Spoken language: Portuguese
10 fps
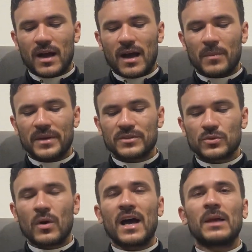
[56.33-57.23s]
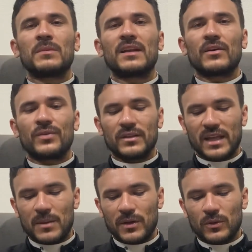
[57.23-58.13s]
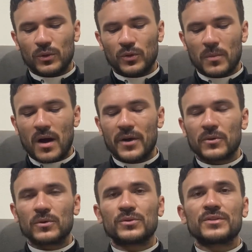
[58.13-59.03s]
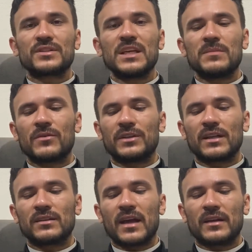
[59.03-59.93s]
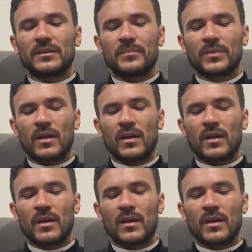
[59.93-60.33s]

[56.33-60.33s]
Abençoai-me, defendei-me de todo mal e conduzi-me à vida eterna